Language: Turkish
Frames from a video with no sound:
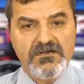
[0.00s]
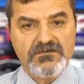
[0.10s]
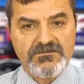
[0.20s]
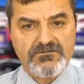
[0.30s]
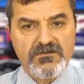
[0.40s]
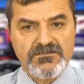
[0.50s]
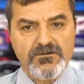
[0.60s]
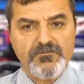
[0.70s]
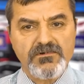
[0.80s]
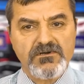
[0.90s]

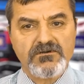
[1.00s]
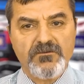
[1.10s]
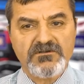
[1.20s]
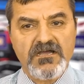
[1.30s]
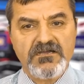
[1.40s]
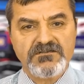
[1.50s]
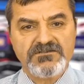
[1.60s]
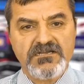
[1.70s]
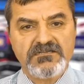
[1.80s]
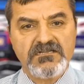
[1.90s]
Restorasyon programına
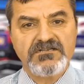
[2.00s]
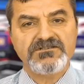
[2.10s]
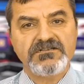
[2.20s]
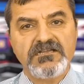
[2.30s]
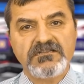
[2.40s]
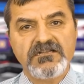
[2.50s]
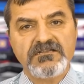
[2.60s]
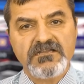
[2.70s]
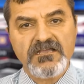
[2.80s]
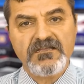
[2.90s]
ayrıca İtalyan
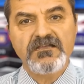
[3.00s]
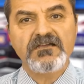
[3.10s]
şirketleri de